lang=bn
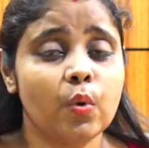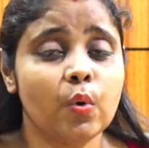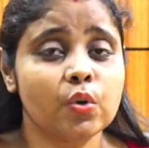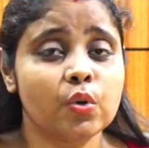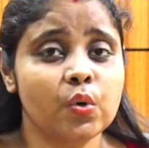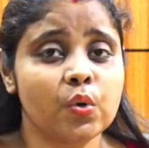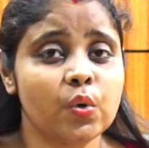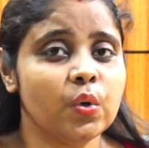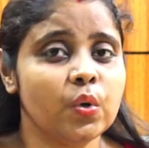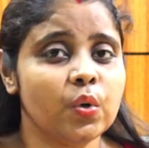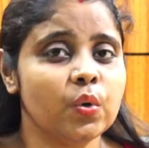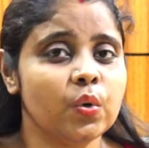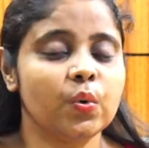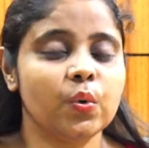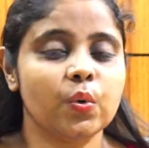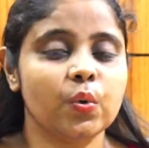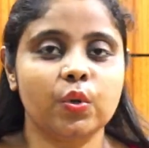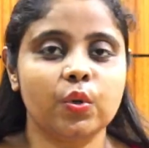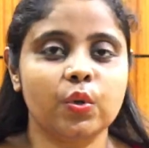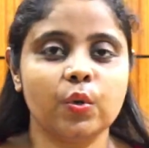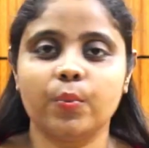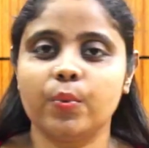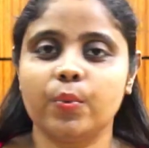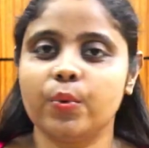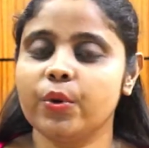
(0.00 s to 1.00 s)
প্রচণ্ড
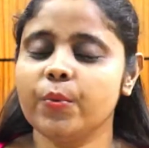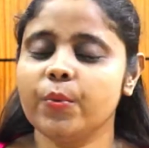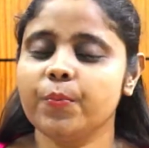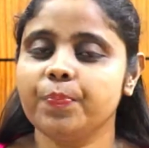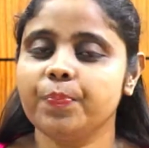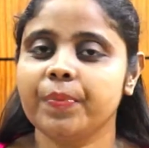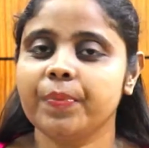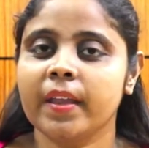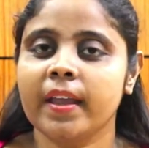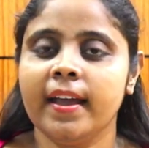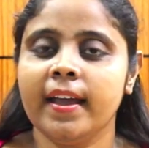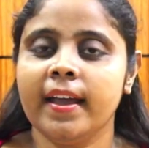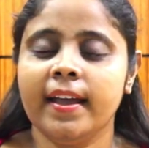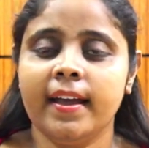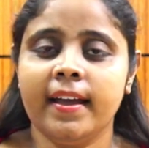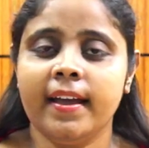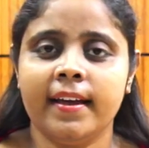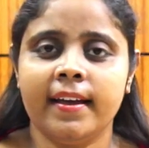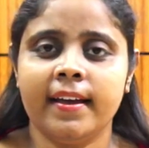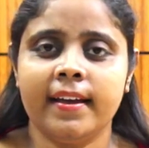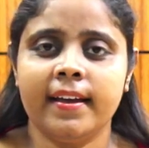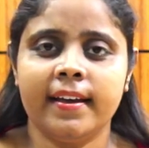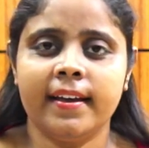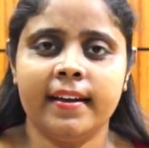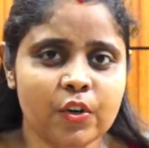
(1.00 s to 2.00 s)
গুরুত্বপূর্ণ
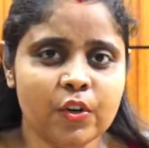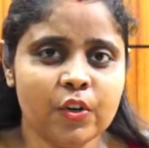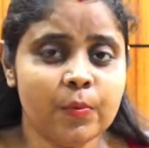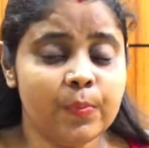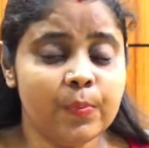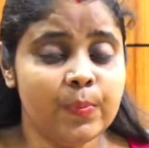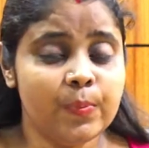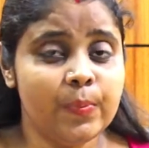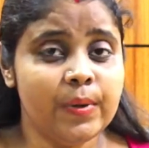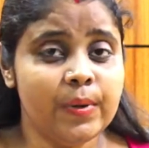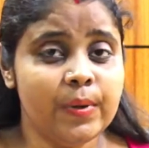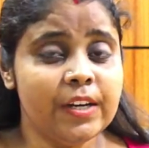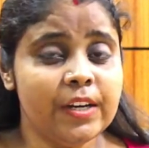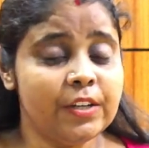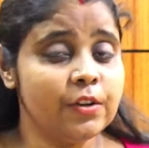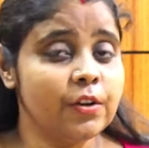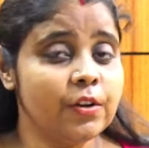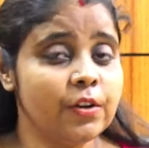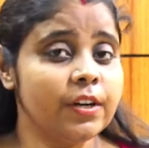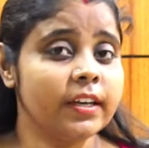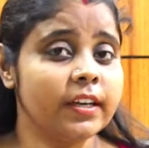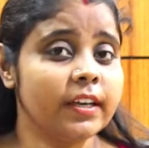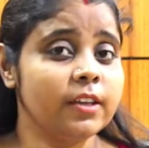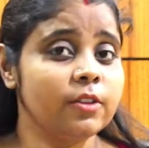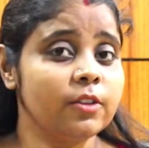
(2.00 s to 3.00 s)
রিকোয়েস্ট রইল
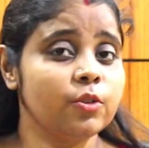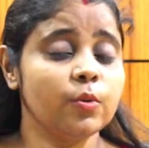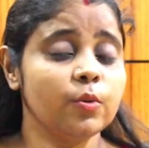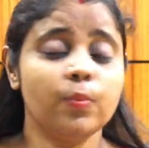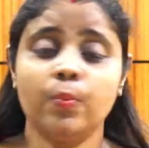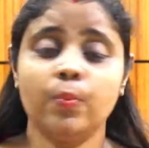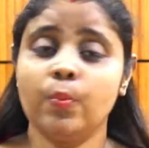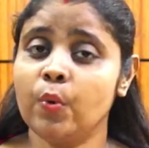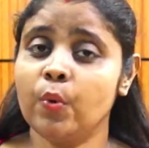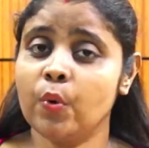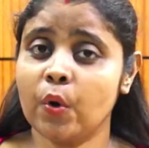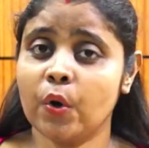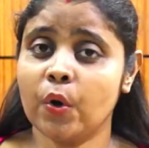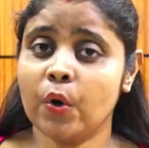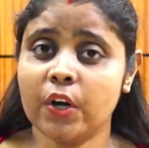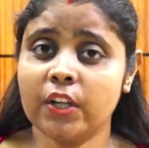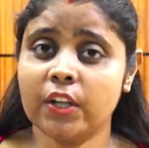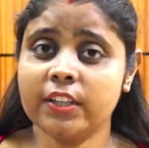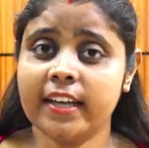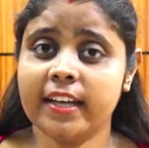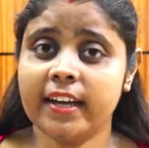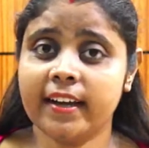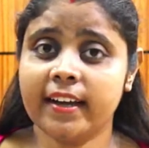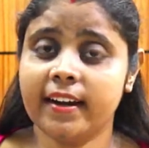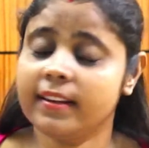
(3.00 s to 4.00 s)
ভিডিওটা কিন্তু
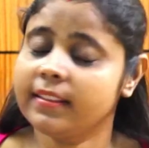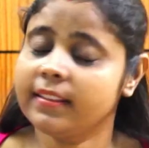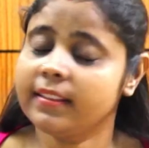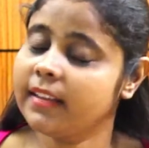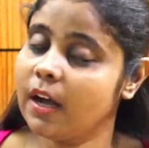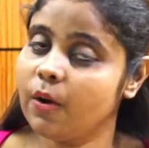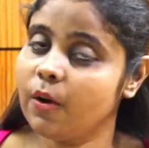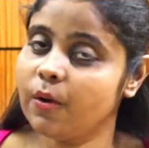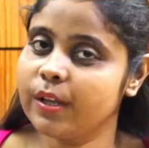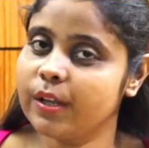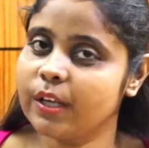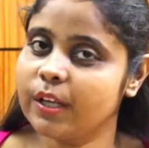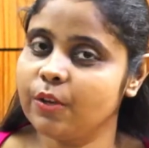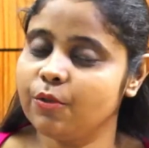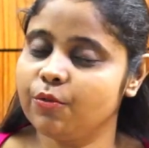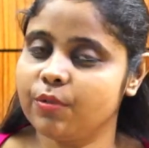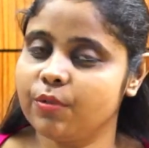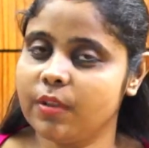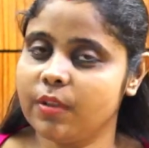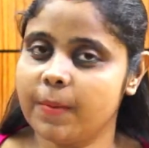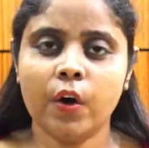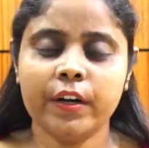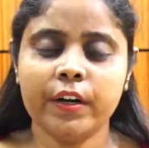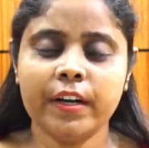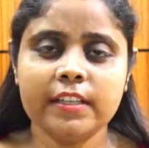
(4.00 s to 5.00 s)
পুরোটা দেখার তাহলে
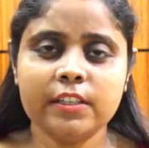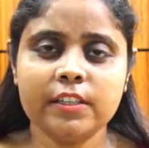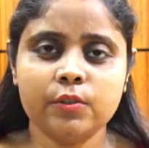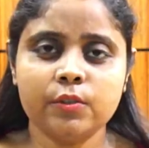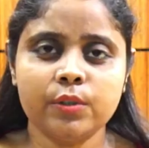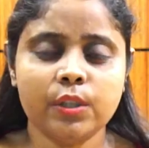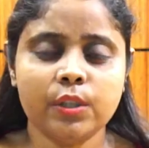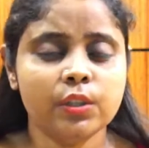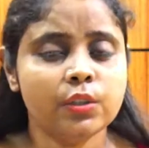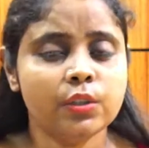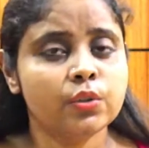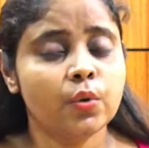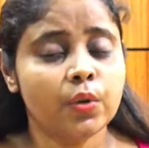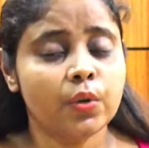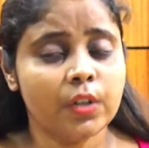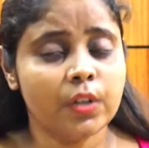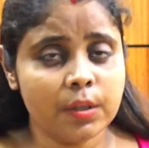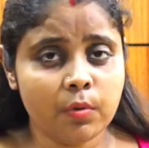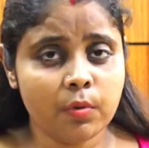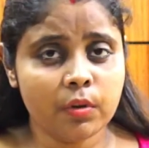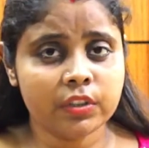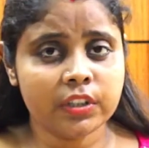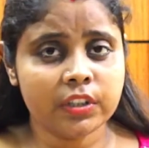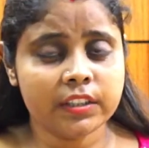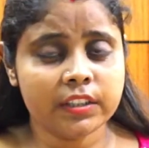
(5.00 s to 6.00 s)
লগ্নে যদি
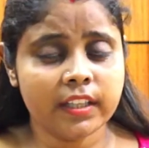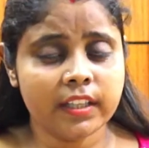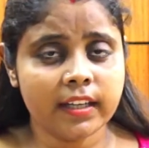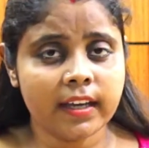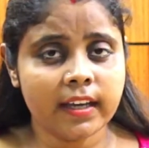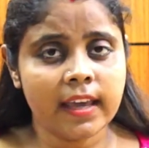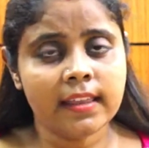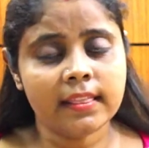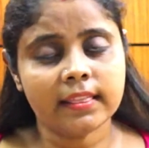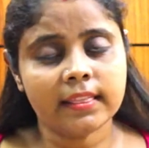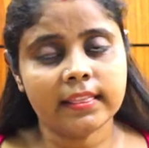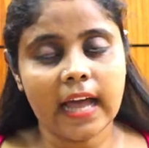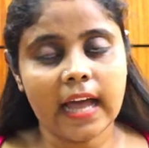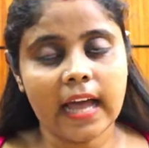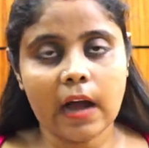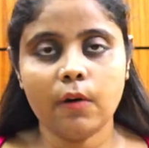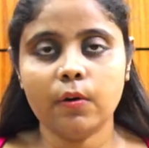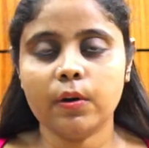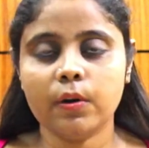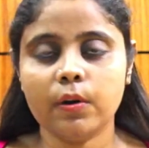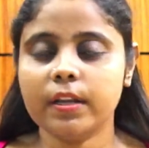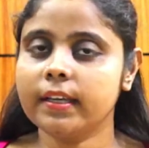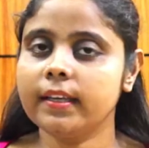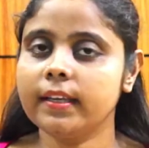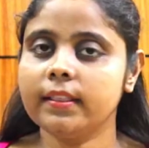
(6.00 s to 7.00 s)
শনি বসে থাকে
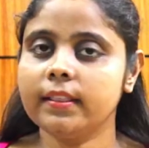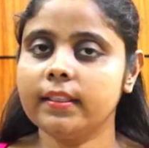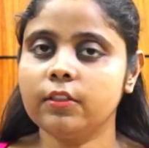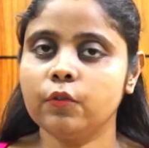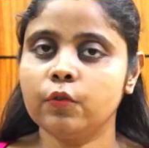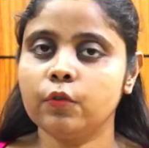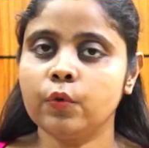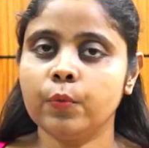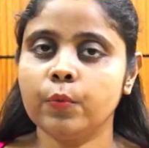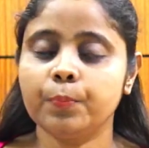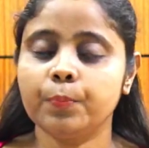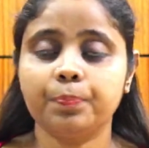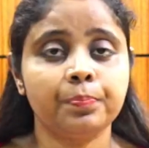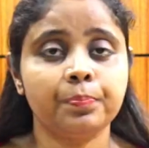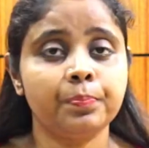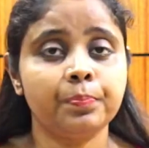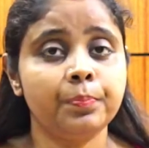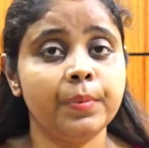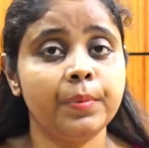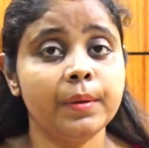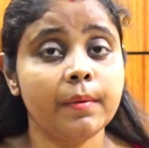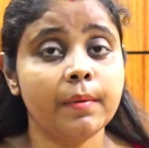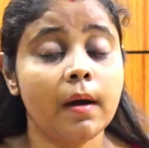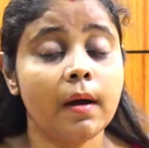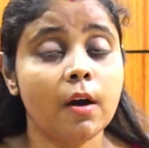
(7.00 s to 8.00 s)
তাহলে কিন্তু
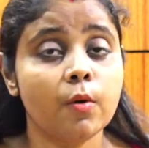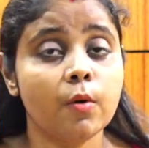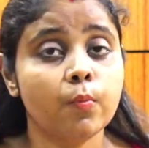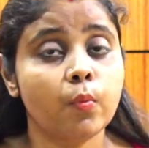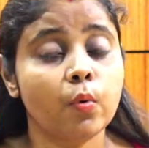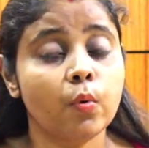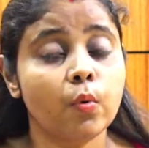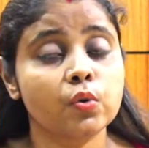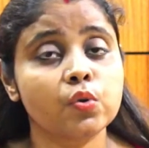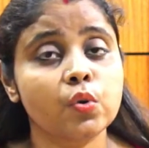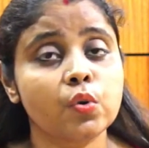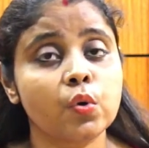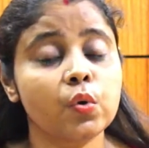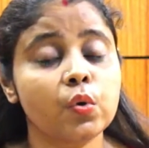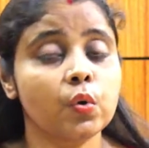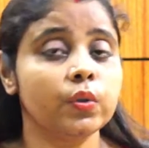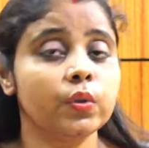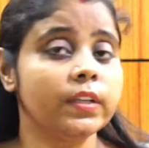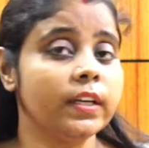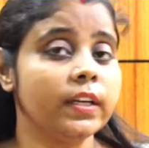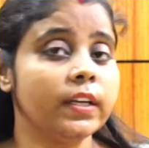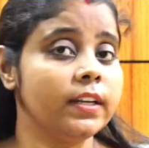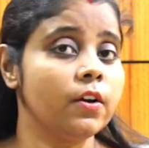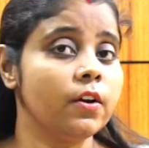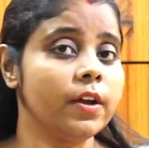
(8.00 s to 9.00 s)
বিবাহ প্রচণ্ড
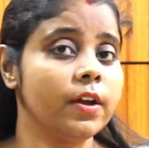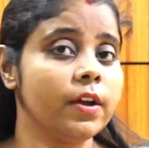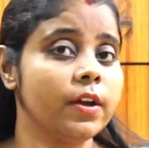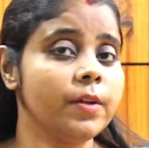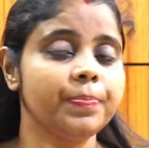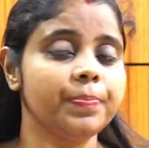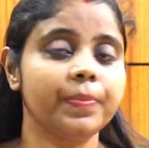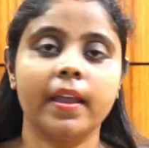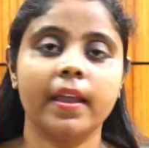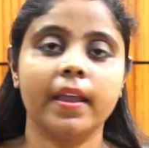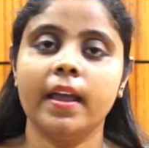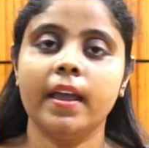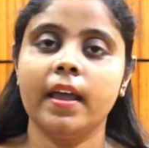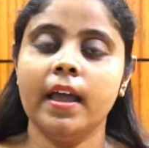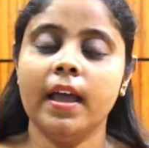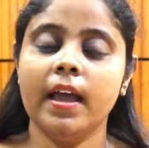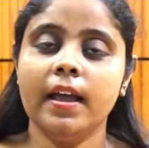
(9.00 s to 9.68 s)
দেরি হয়